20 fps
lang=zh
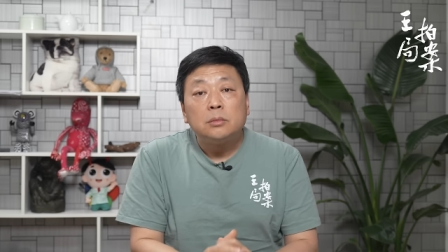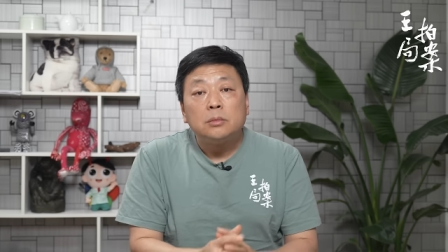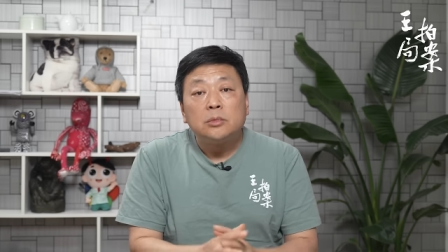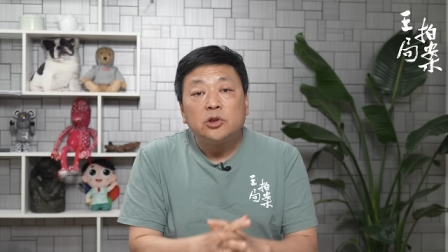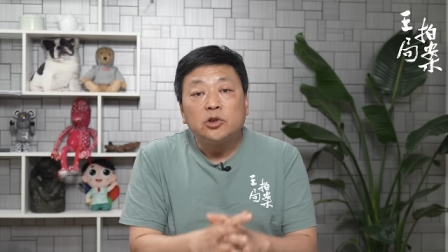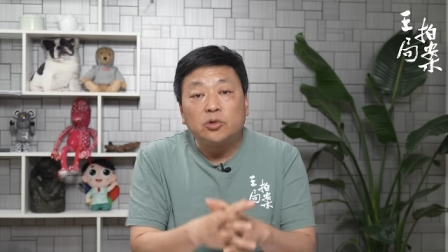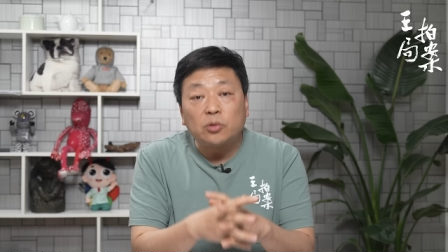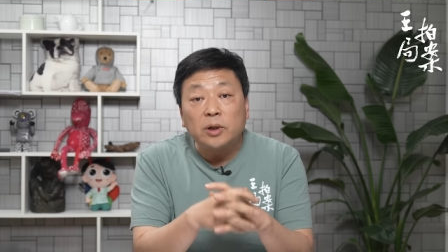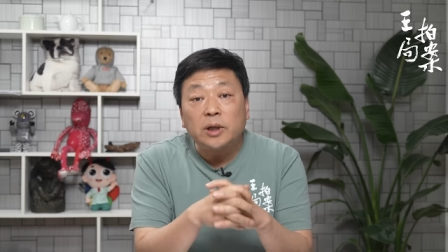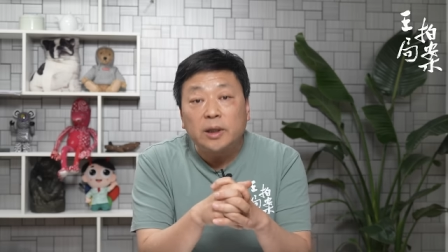
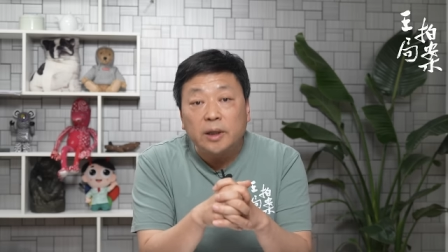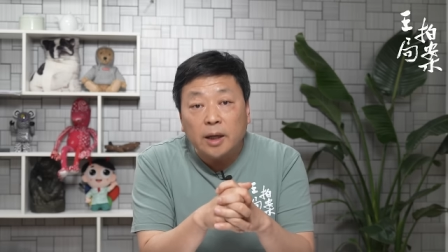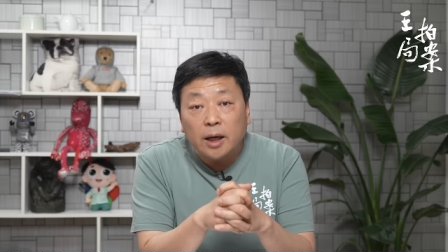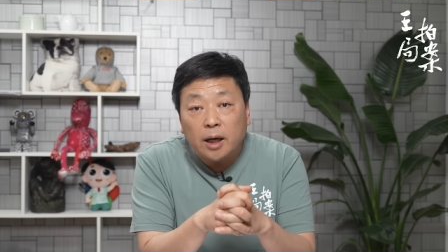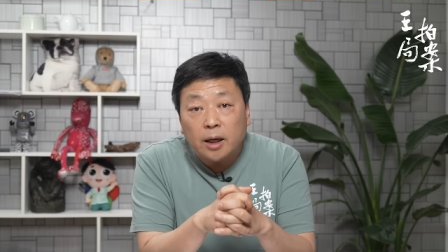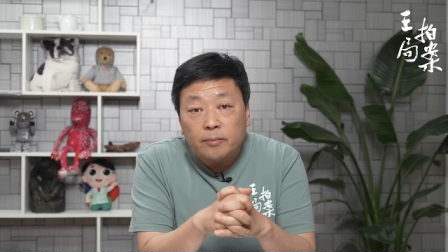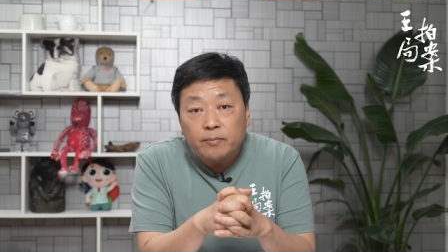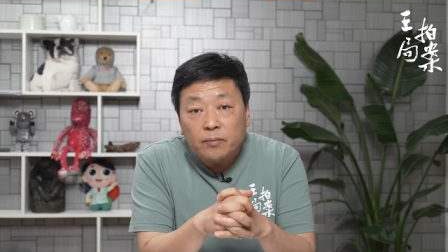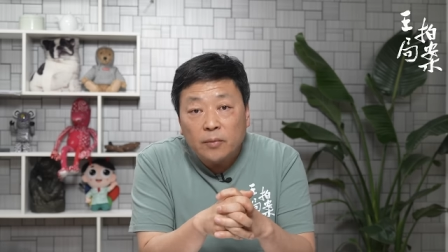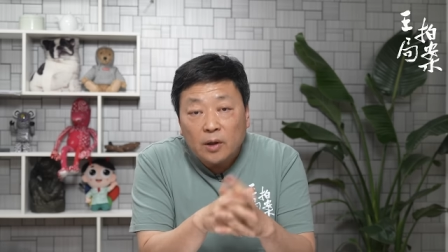所以
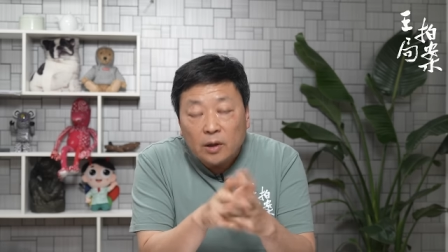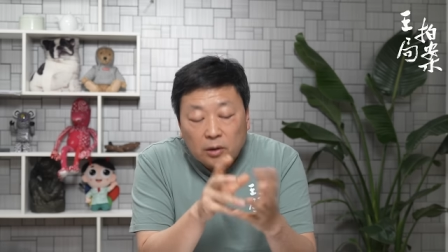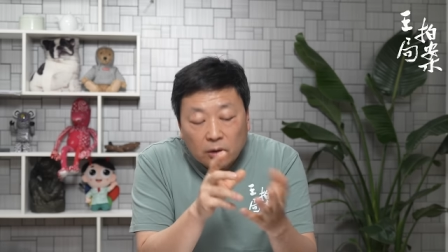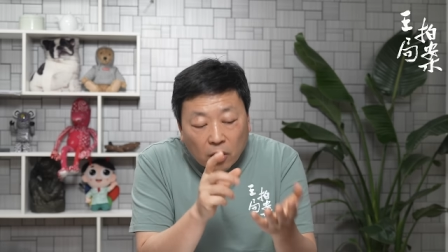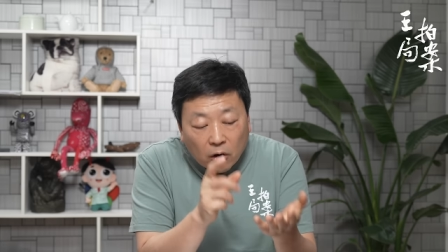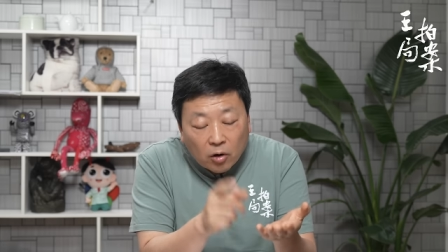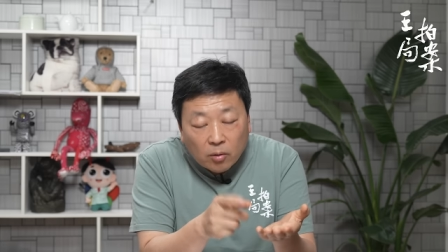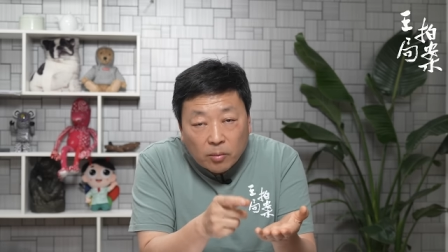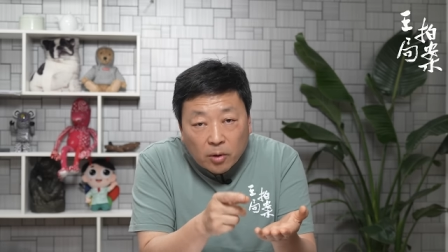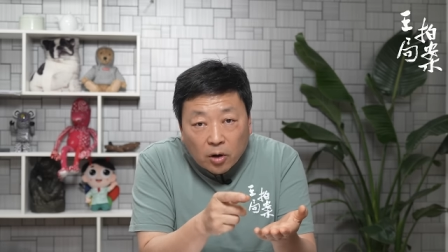啊，
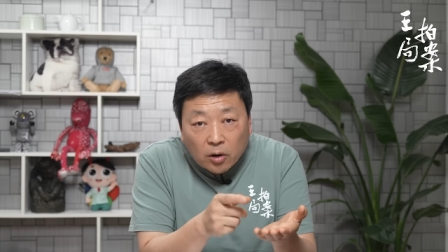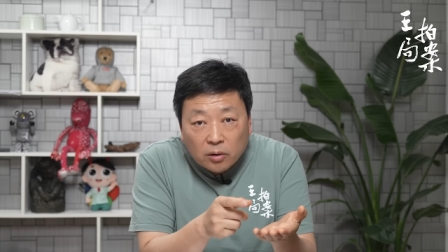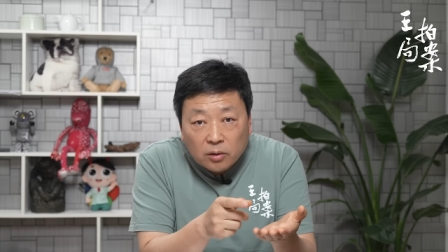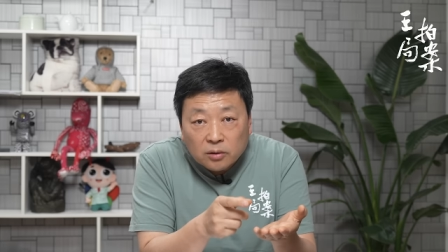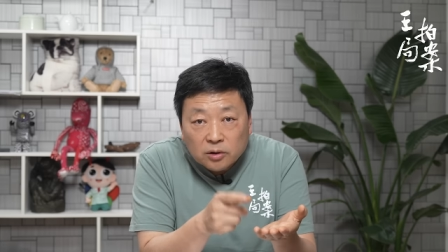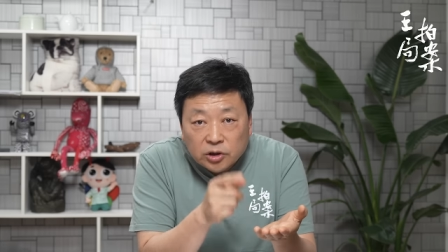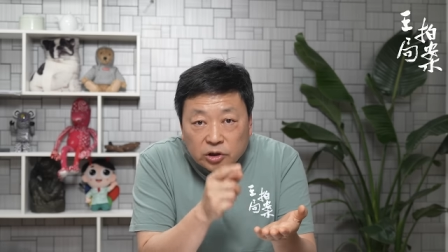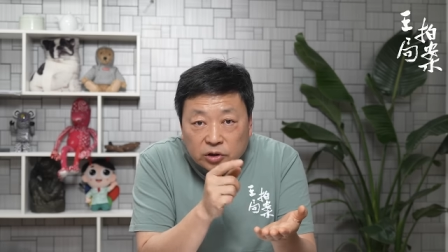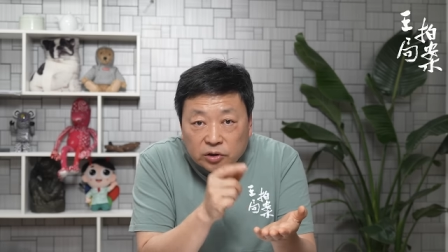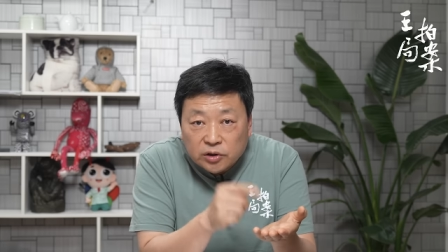老毛
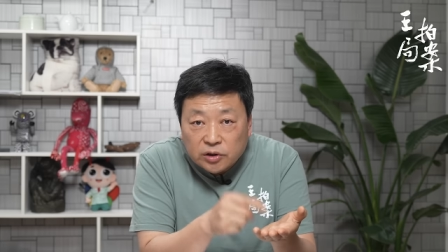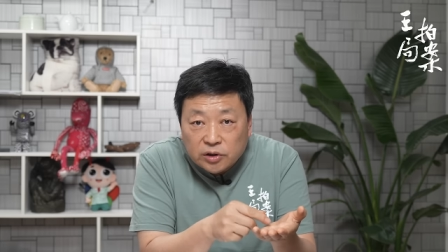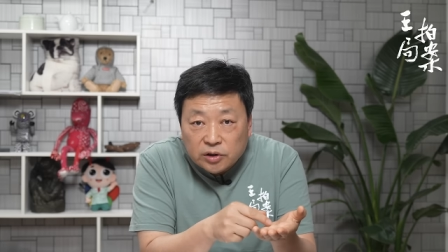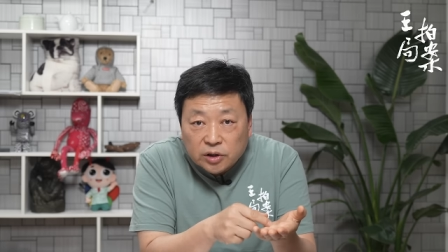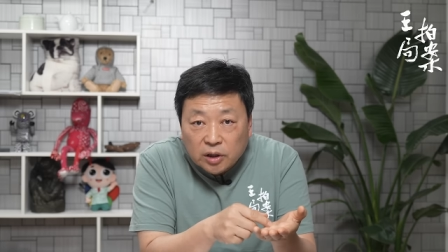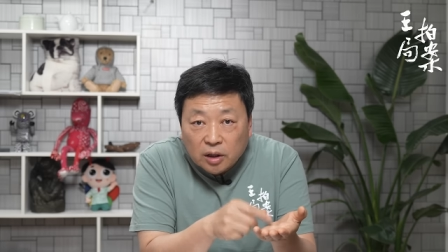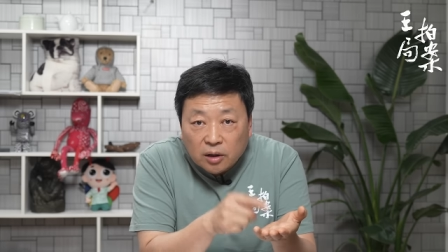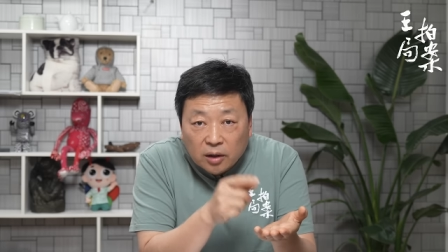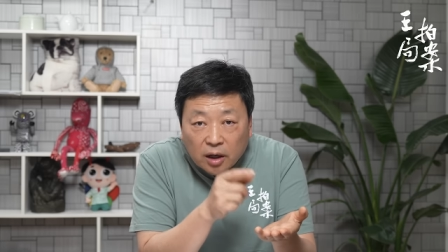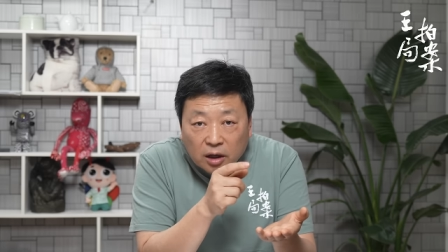实际
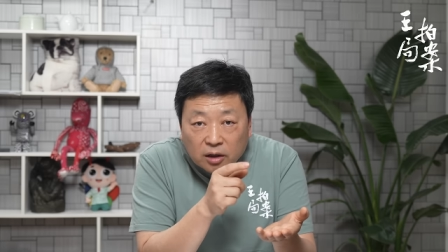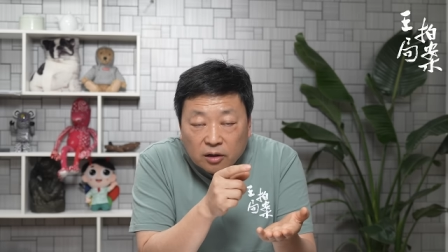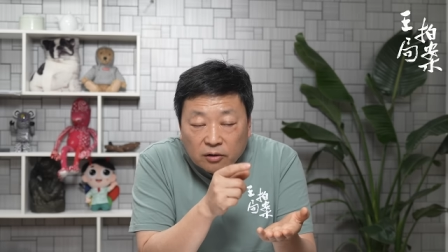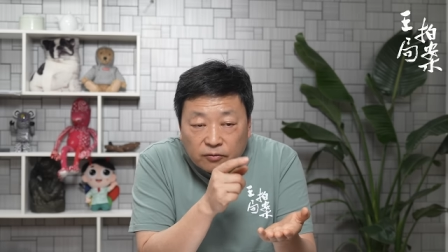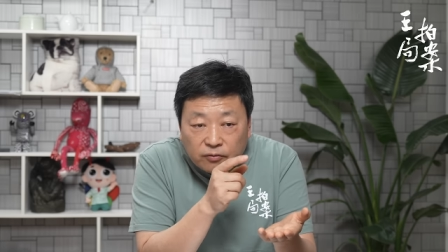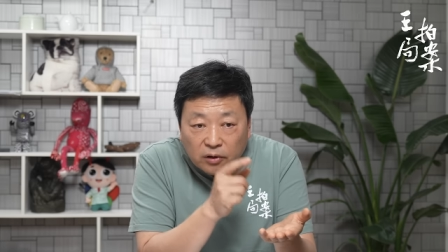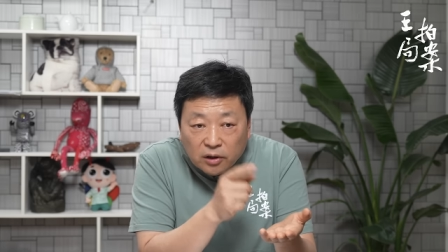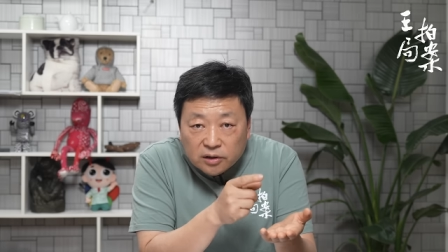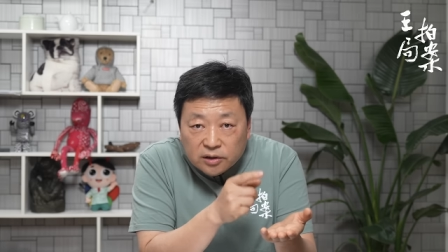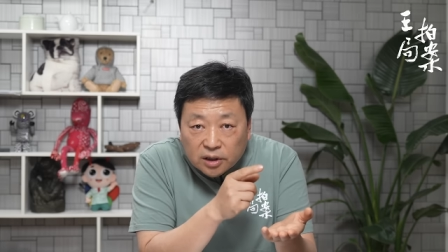上按照
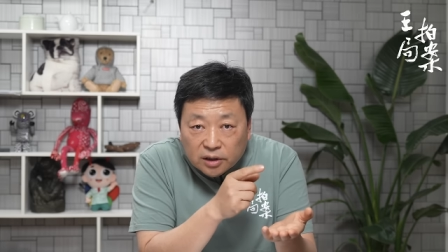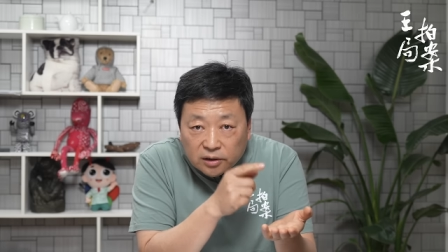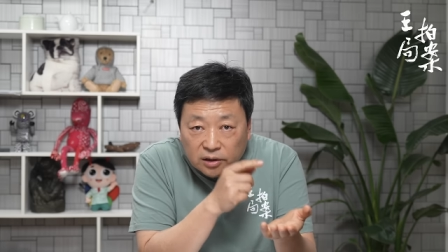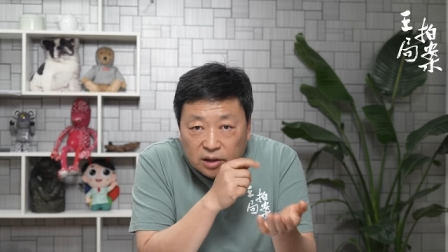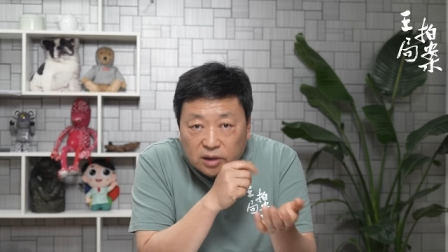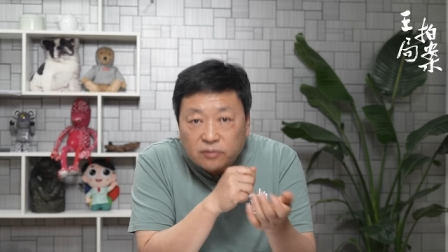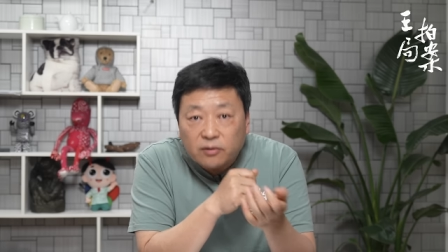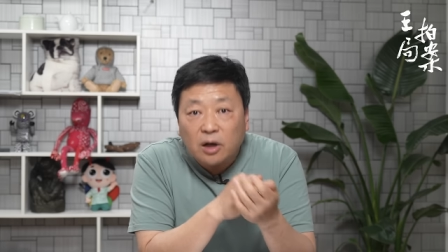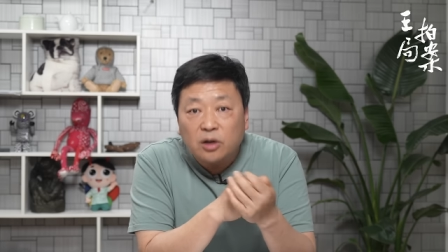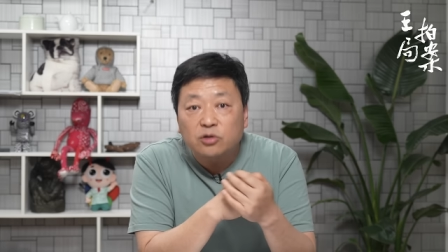封建
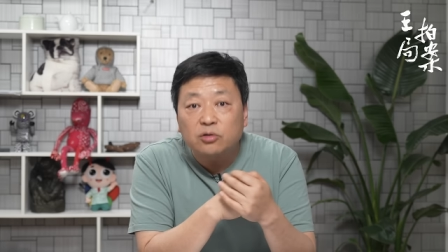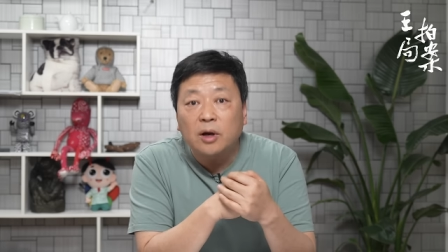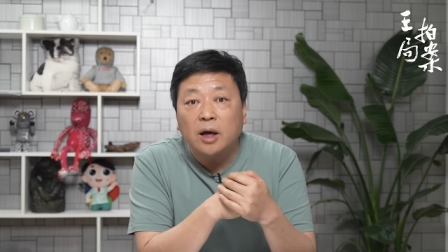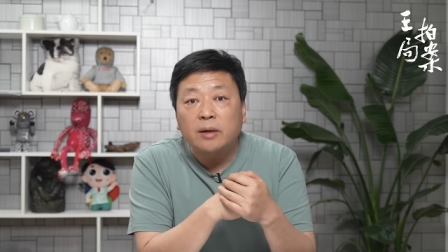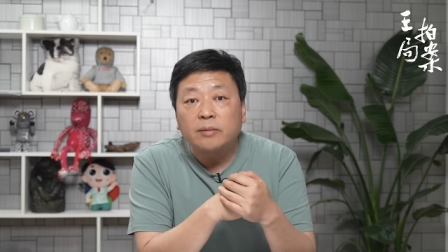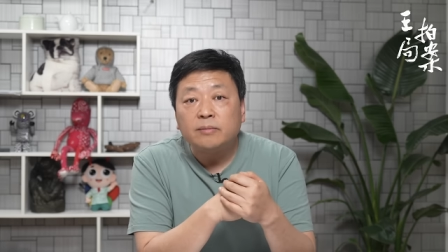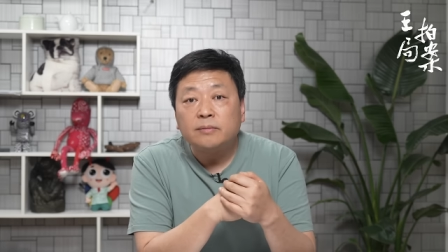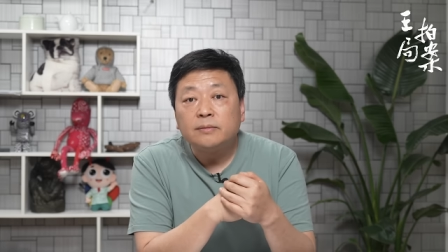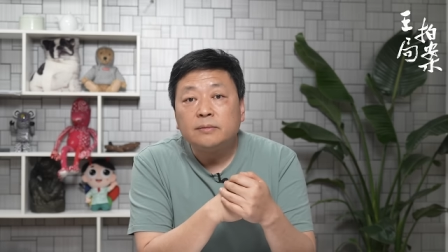帝王算，